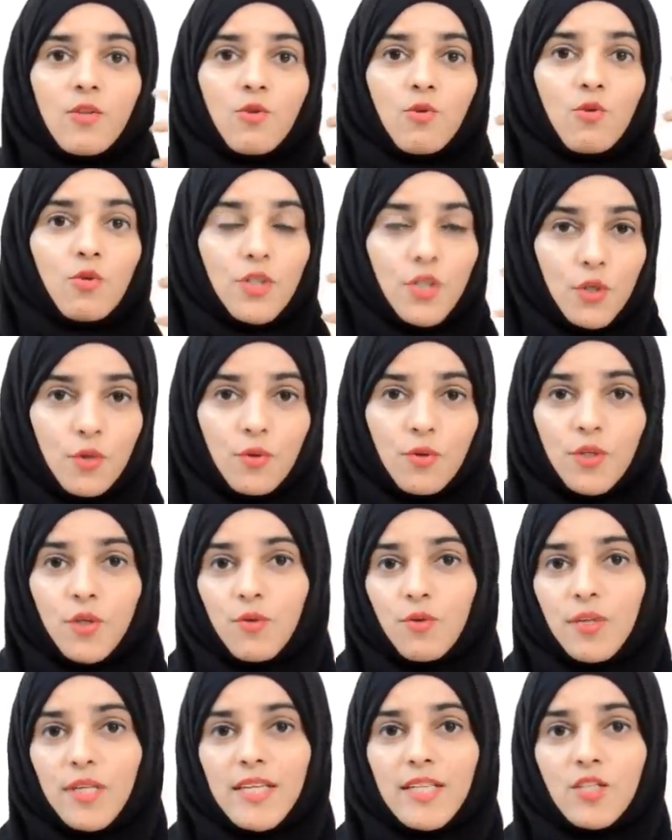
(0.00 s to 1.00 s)
तो क्यों
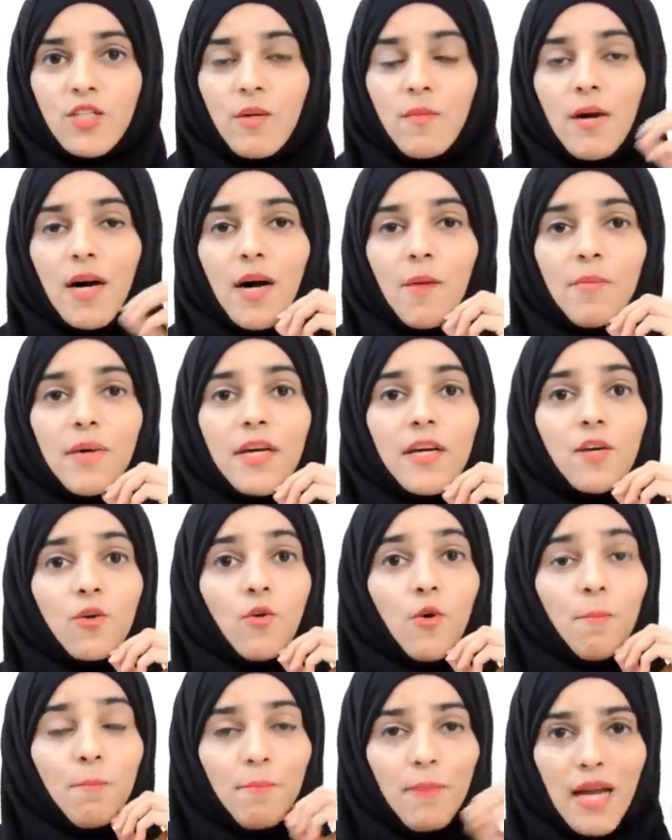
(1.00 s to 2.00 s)
क्योंकि जब आप हेयर
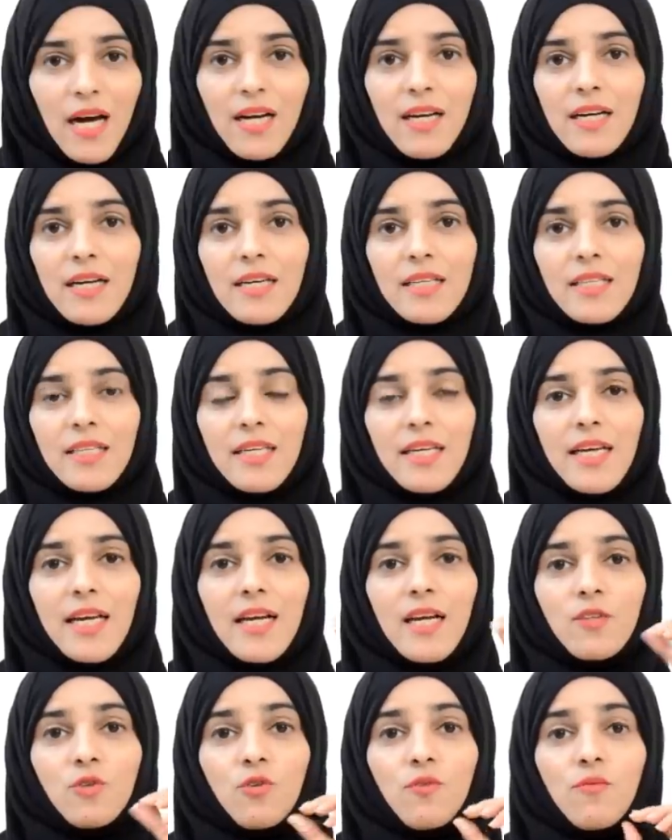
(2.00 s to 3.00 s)
को प्लग करते
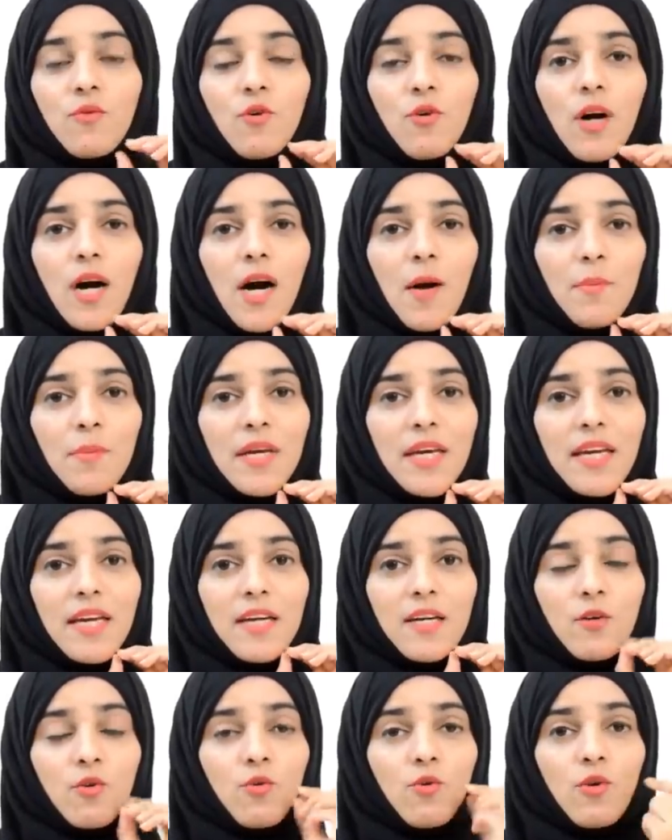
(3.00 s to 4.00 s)
हैं तो वो आपके
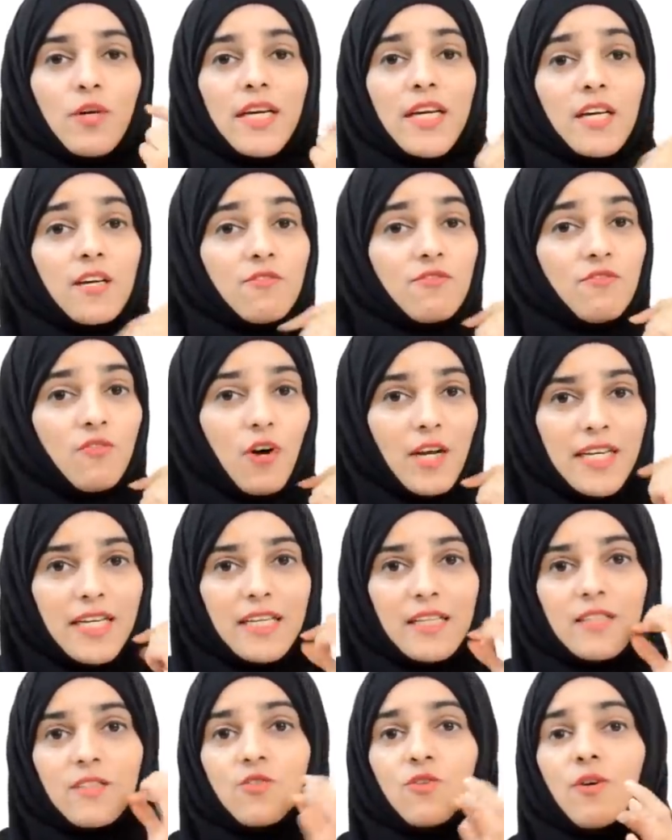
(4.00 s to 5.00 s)
हेयर को हेयर
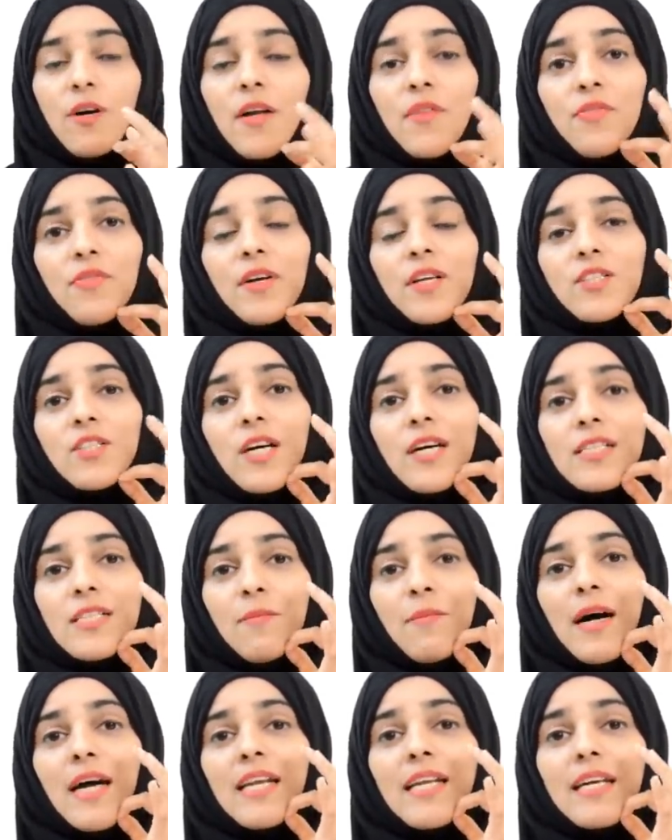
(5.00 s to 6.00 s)
फॉलिकल जो अंदर जहाँ से
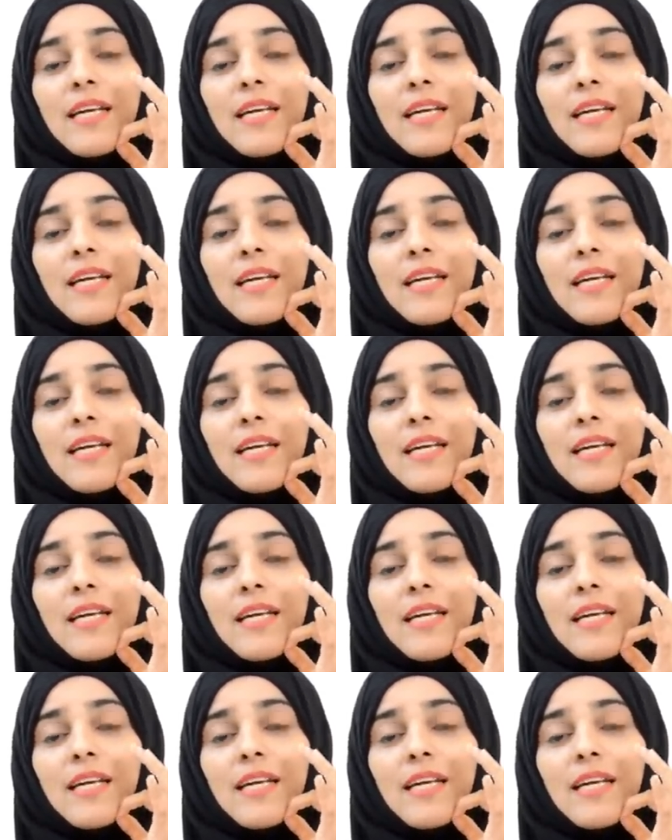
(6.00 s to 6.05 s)
बाल